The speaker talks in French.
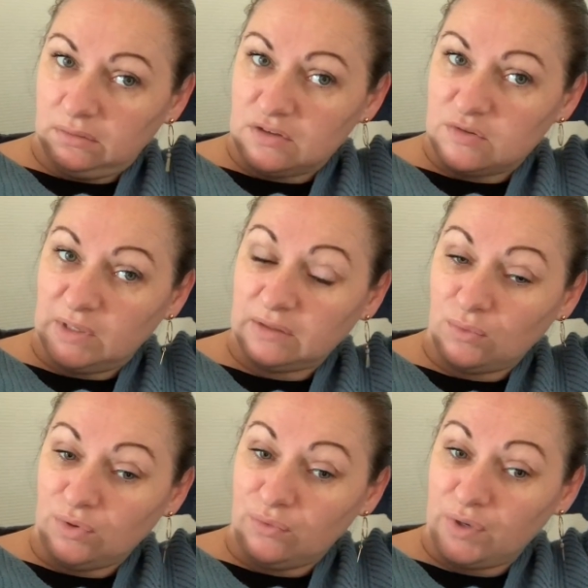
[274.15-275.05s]
ce matin,
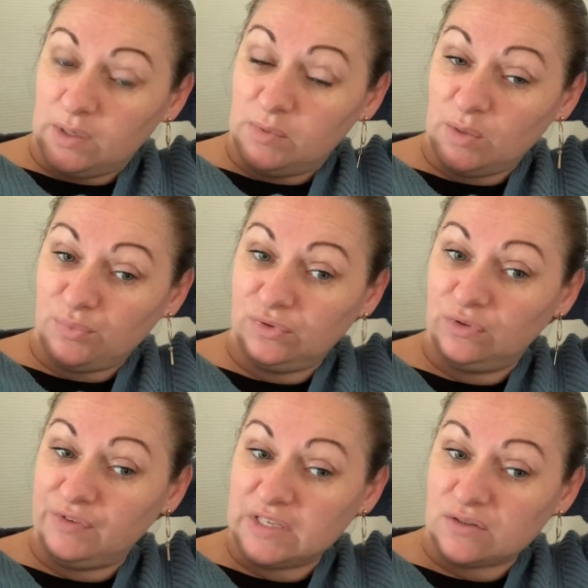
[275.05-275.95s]
on a envoyé bien plus
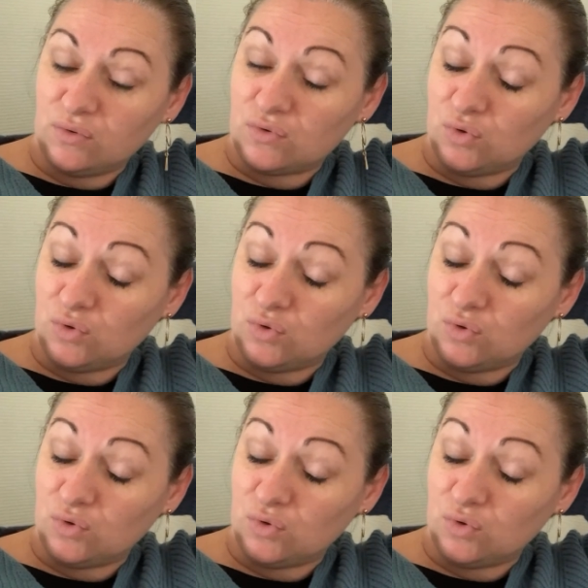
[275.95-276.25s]
de vestes que ce